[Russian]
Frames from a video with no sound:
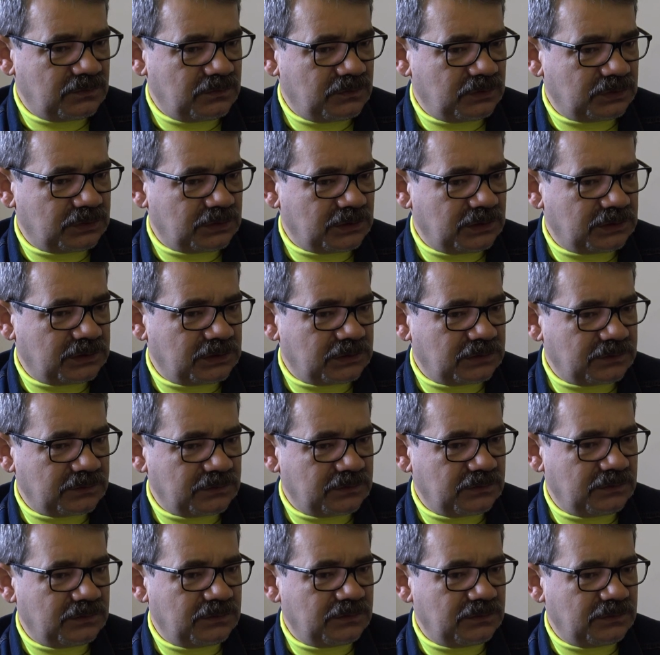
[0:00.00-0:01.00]
вот этот
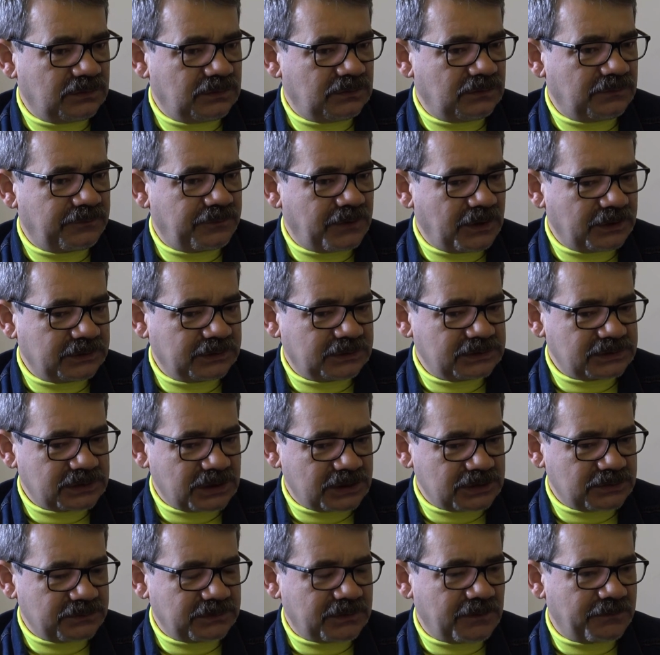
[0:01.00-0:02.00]
э, факт,
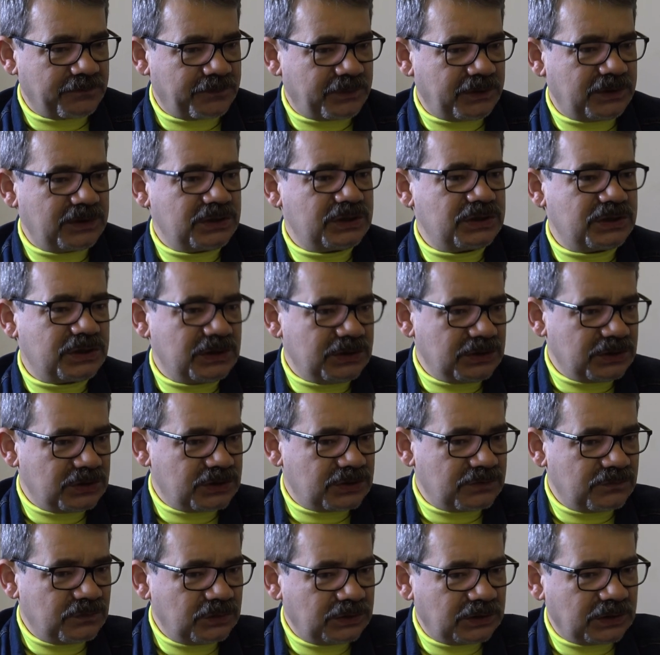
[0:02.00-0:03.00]
скажем, там похищения
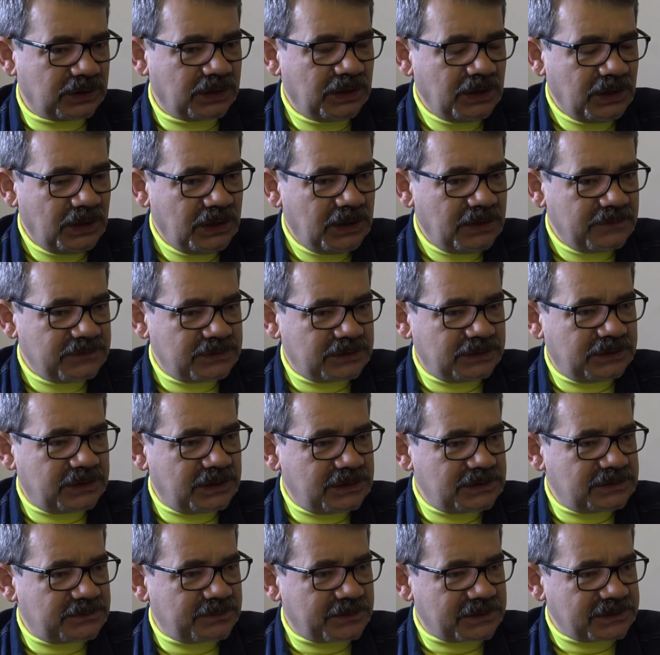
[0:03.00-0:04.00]
чего-то, всегда
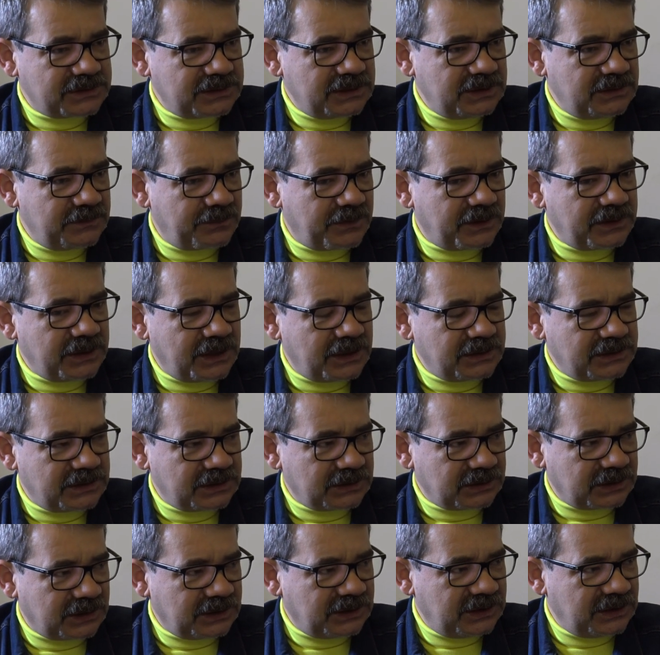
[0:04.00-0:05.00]
есть простые
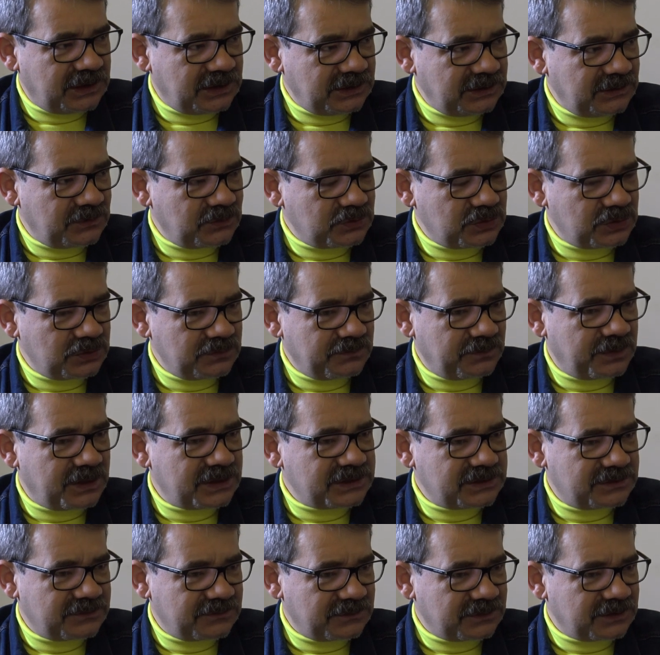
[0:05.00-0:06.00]
понятия, такие они очень
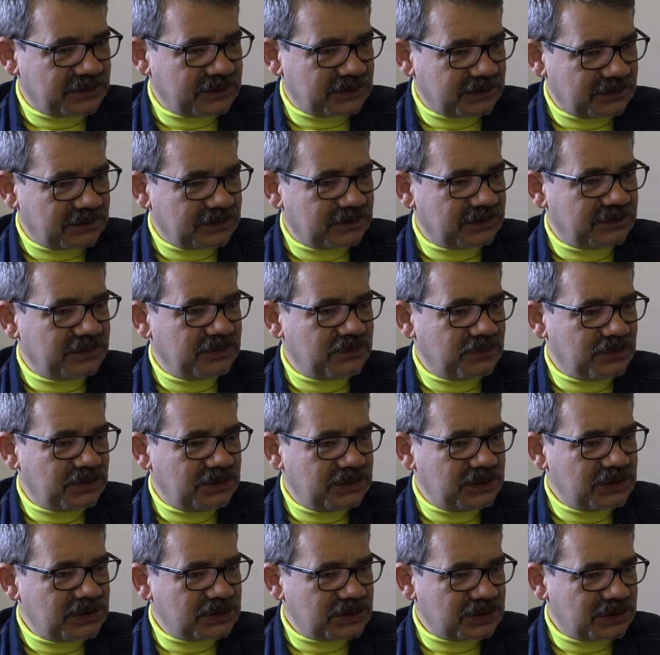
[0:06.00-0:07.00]
базовые, э,
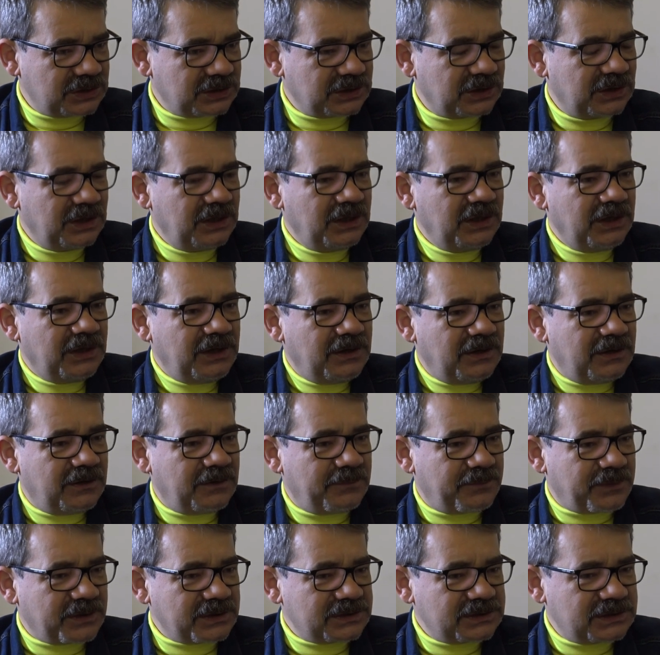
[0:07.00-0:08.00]
юридически
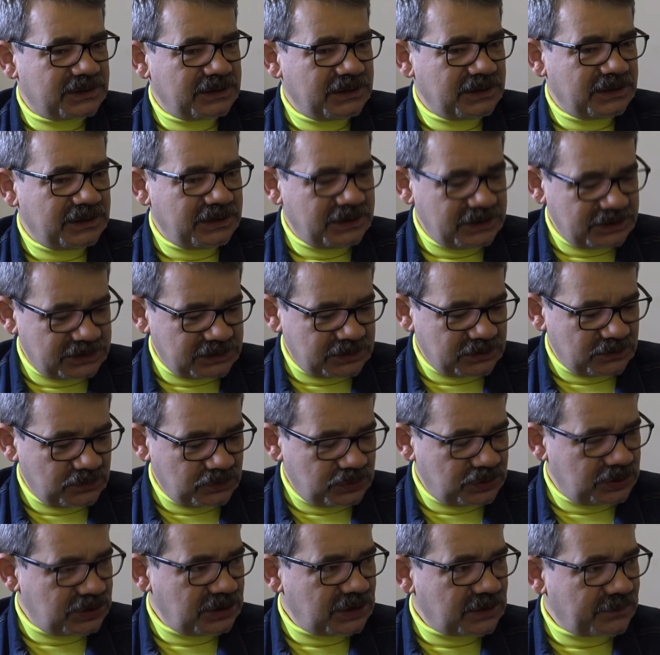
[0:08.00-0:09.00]
э, простые. Есть
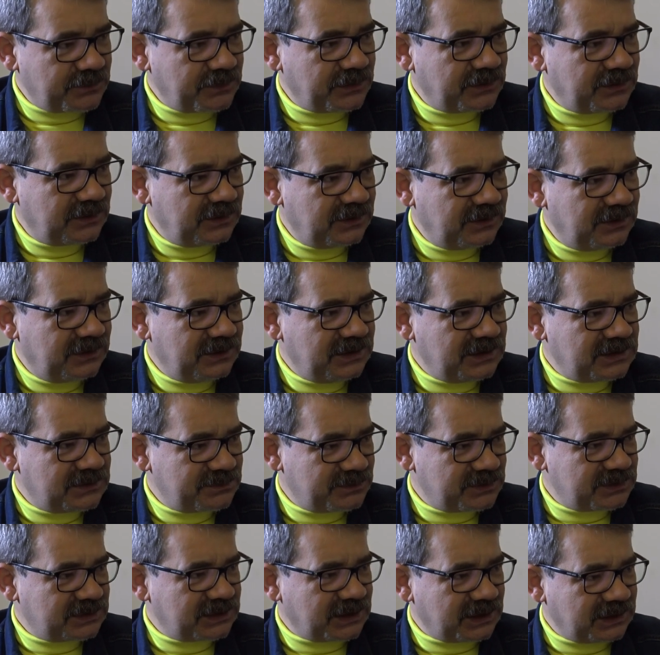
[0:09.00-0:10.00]
ущерб, есть
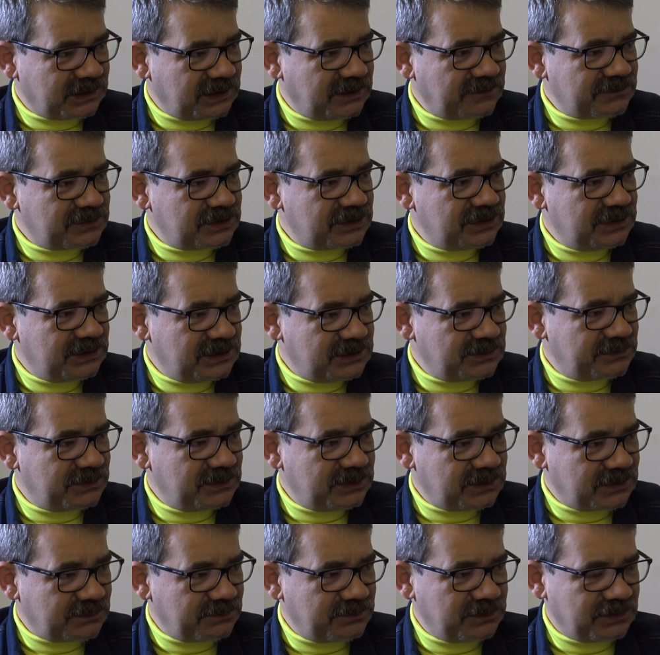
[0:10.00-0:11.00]
да. пострадавшие, есть
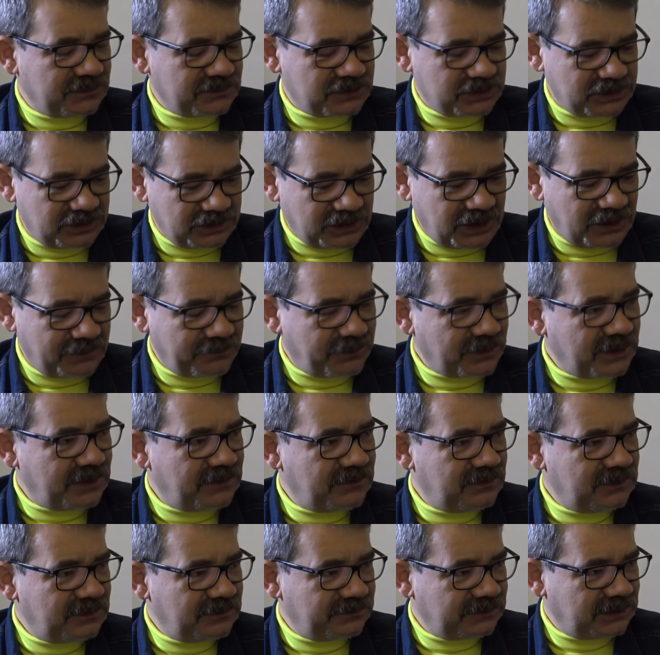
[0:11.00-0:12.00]
потерпевший. Да. Как
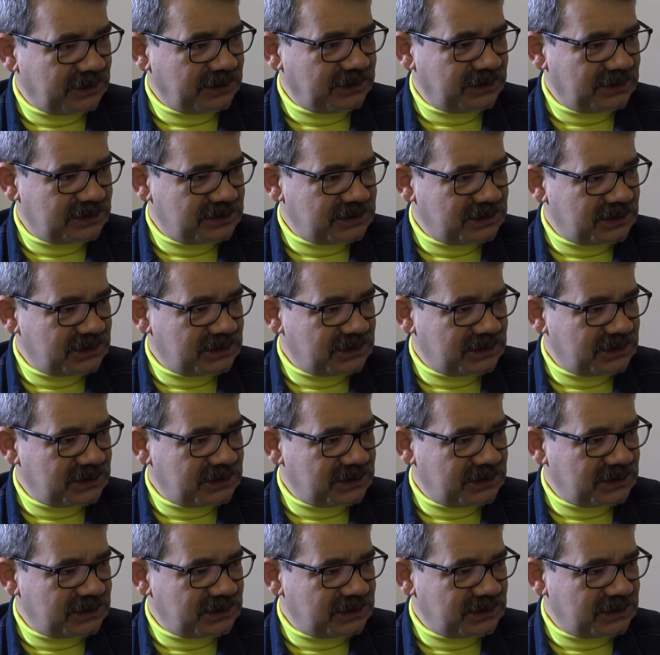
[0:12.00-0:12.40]
правило, в таких